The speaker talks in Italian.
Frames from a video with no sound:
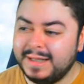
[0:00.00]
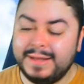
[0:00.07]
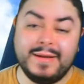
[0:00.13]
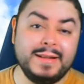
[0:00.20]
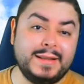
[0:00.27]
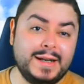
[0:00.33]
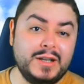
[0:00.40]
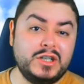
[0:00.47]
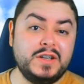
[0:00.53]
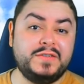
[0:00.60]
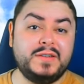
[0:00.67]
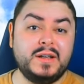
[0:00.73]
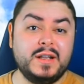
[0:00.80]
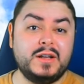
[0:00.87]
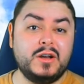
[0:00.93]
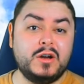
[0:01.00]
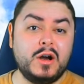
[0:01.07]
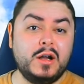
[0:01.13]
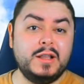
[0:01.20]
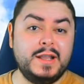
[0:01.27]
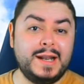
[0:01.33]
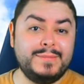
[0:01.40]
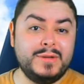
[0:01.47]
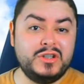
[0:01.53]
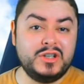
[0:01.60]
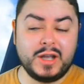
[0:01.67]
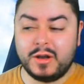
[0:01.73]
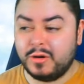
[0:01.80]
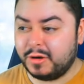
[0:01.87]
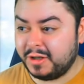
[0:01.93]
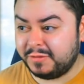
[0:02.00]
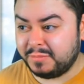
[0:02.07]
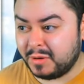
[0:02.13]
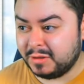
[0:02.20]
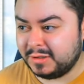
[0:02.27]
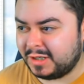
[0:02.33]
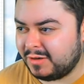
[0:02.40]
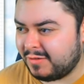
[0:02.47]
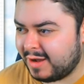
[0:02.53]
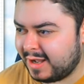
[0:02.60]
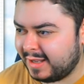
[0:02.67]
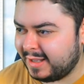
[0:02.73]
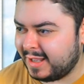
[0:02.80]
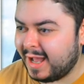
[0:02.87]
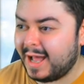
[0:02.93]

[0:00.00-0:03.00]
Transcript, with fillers: diventa necessario raccogliere amici che corrispondano anche